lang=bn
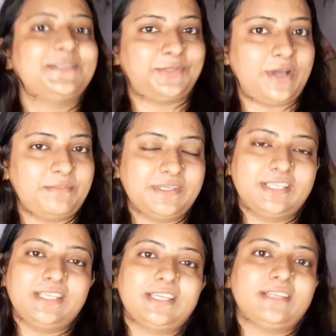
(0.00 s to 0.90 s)
তো আমি
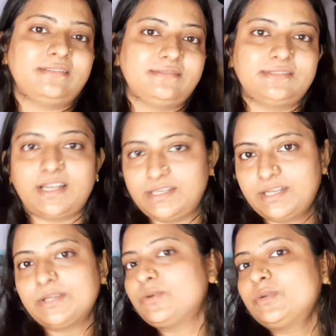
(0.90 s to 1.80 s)
গিয়ে
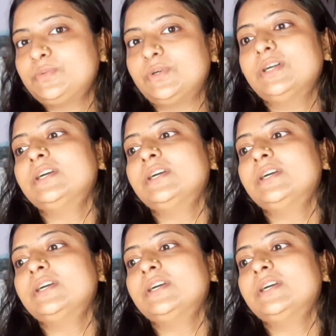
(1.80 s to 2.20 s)
রান্নাটা করব